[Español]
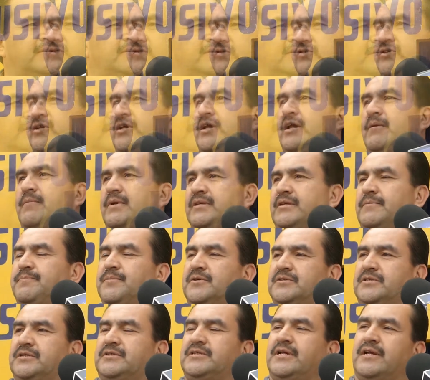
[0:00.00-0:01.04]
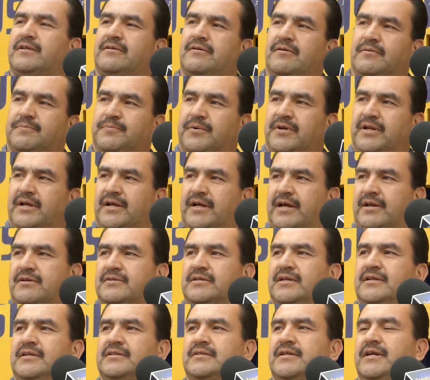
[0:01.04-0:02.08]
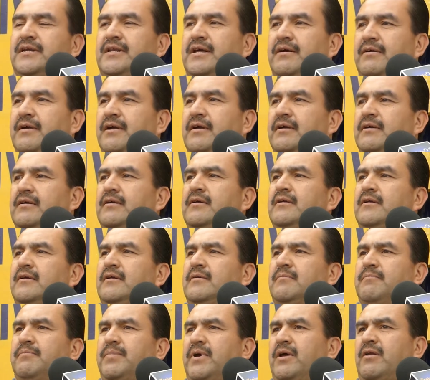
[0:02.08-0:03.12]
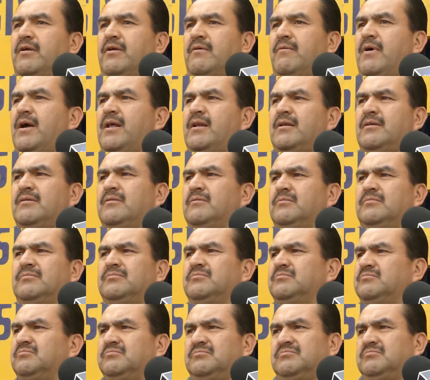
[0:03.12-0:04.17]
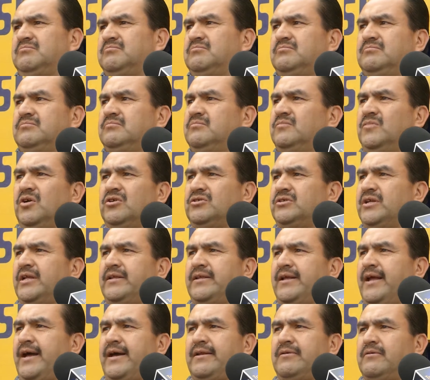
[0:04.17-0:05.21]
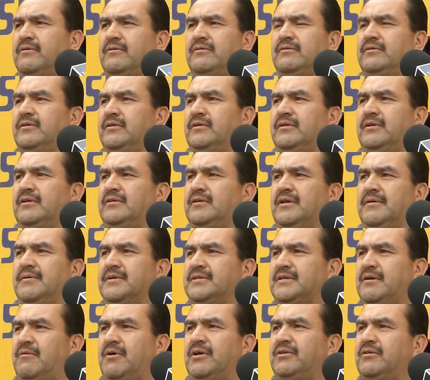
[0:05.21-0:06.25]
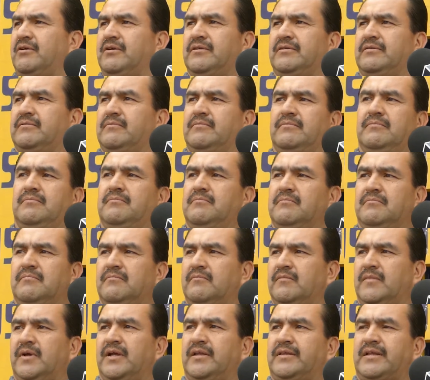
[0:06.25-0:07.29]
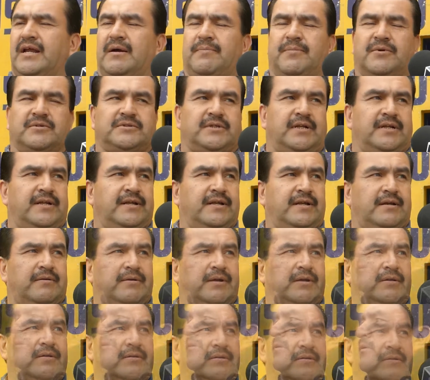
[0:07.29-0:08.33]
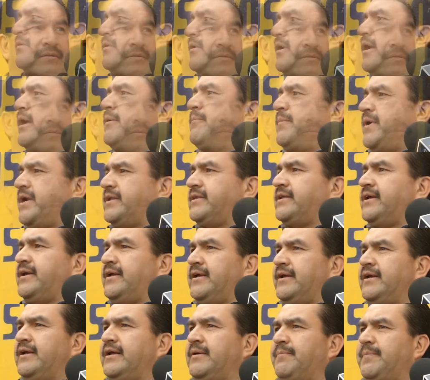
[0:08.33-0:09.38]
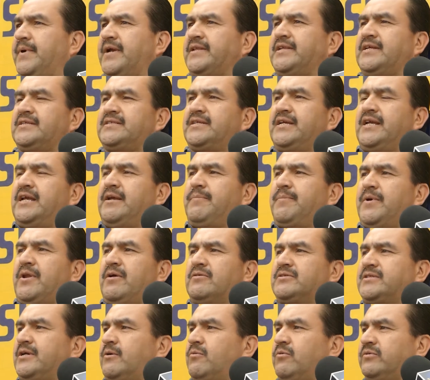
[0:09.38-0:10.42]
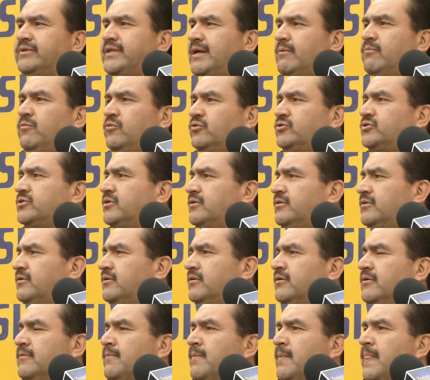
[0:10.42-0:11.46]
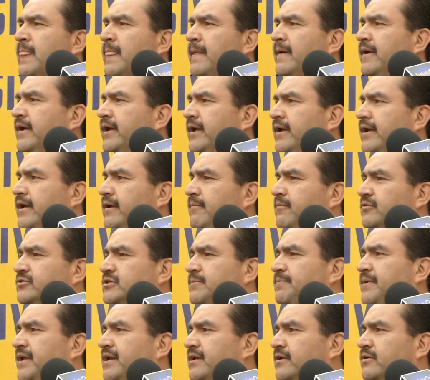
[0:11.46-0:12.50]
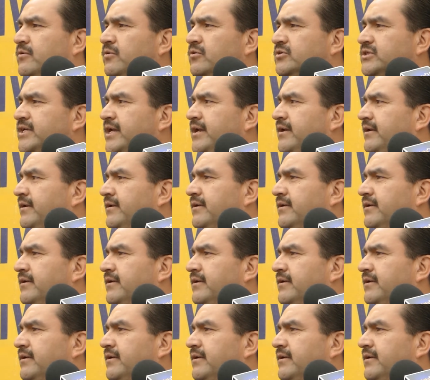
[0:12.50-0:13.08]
Sí, en veces, pues sí, cierto, ponen carros ahí en la esquina, ¿ah? Pero igual, no es de diario, ni de vez en cuando entrada por salida, ¿verdad? En parte, en parte sí, pero se junta mucho, eh, mucho para el cruce,